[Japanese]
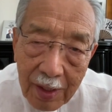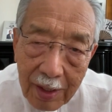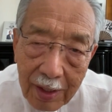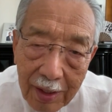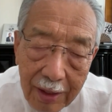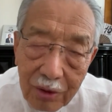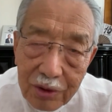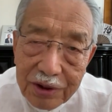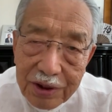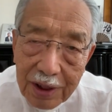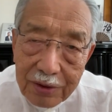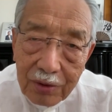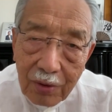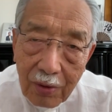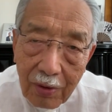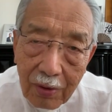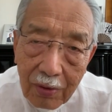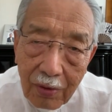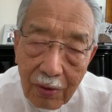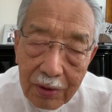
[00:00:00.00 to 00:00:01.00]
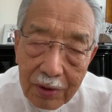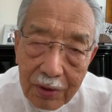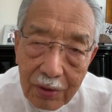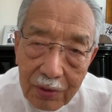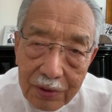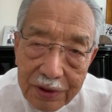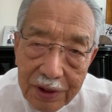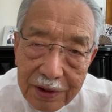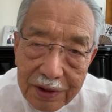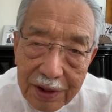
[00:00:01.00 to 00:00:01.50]
ロシアと国
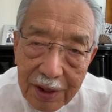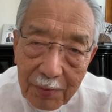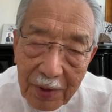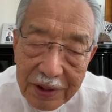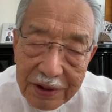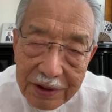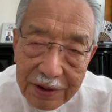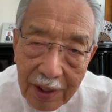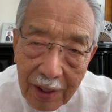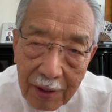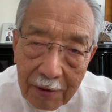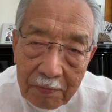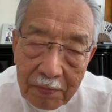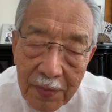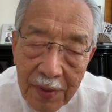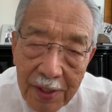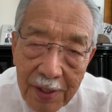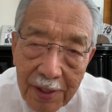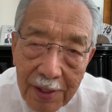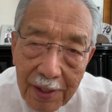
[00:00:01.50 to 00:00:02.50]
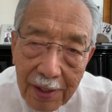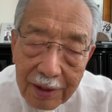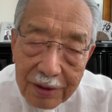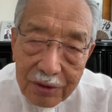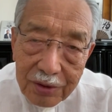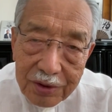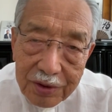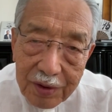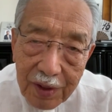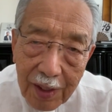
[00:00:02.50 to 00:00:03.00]
境を接してまして、
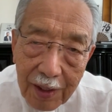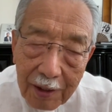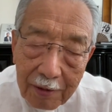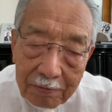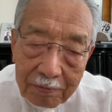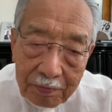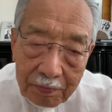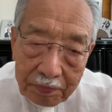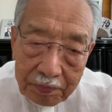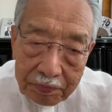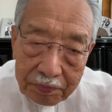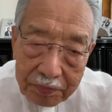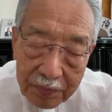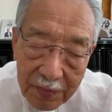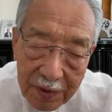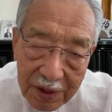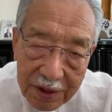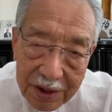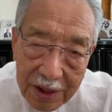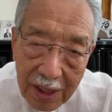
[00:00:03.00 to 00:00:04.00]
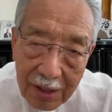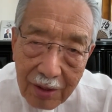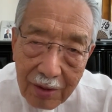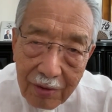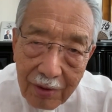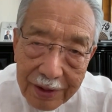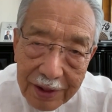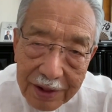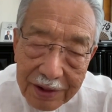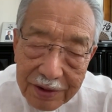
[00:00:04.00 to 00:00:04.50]
そして、西側
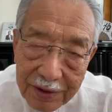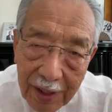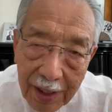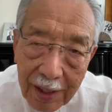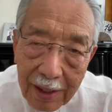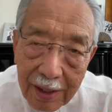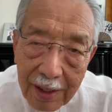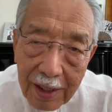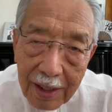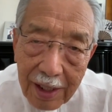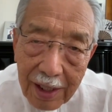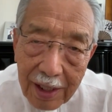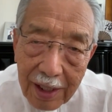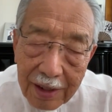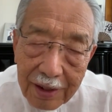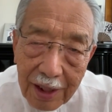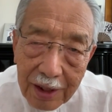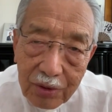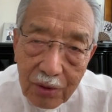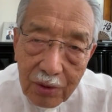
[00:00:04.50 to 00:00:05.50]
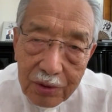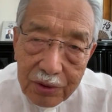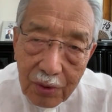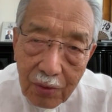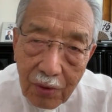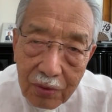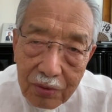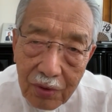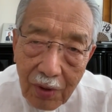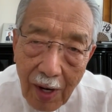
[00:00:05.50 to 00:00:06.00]
はですね、えー、NATO
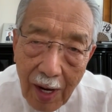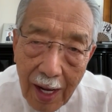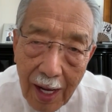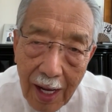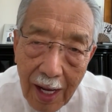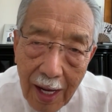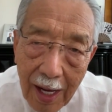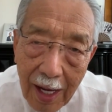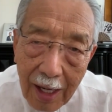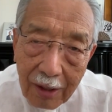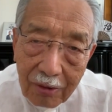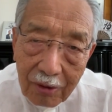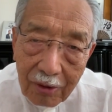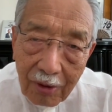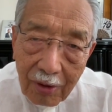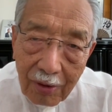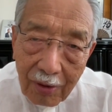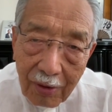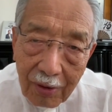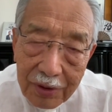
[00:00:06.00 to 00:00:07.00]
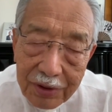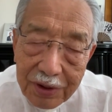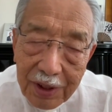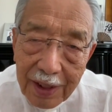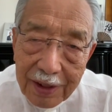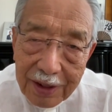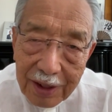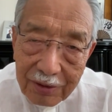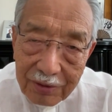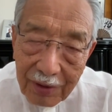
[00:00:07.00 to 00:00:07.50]
諸国が、あこの、
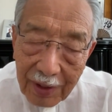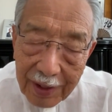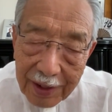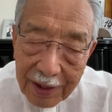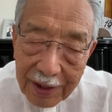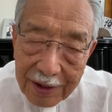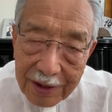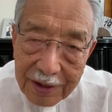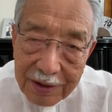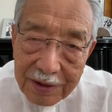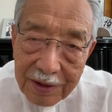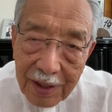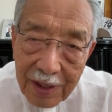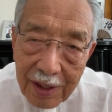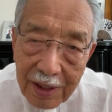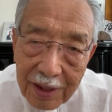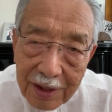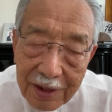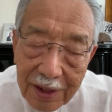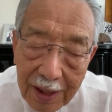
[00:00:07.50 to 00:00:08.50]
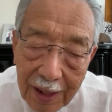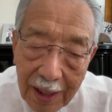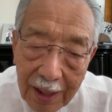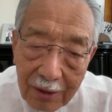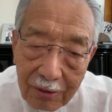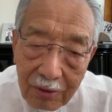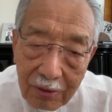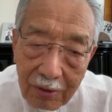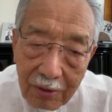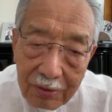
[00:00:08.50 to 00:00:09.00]
控えてるわけなんです。だか
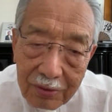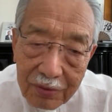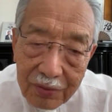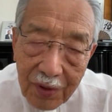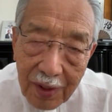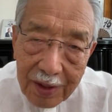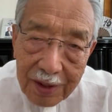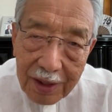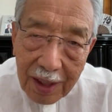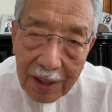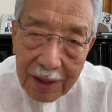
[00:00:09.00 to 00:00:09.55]
ら、このウクライナ